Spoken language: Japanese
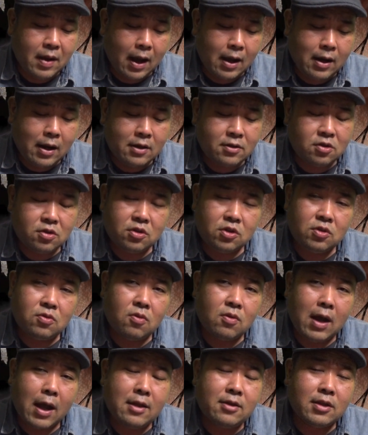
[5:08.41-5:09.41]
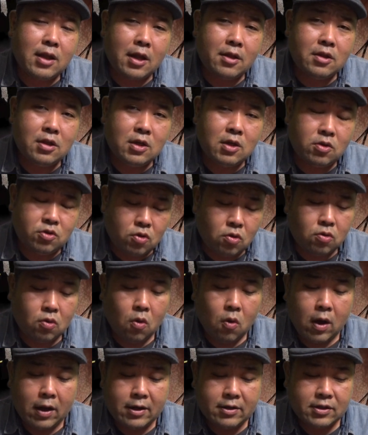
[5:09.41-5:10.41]
あらすじを簡単にちょっ
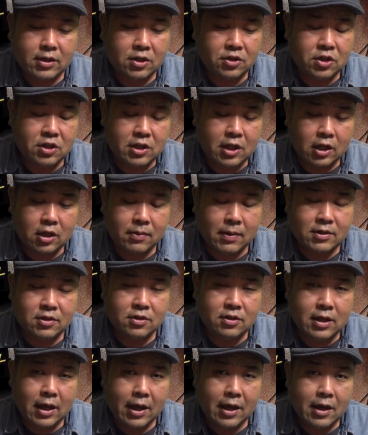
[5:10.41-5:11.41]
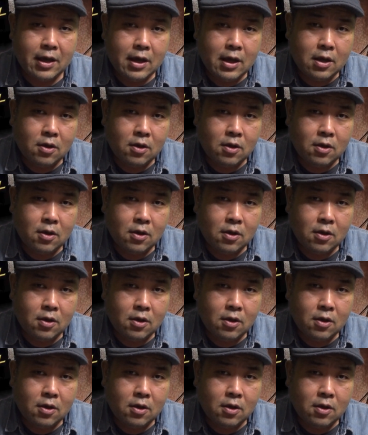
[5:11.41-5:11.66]
とお話しさせていただきますんで、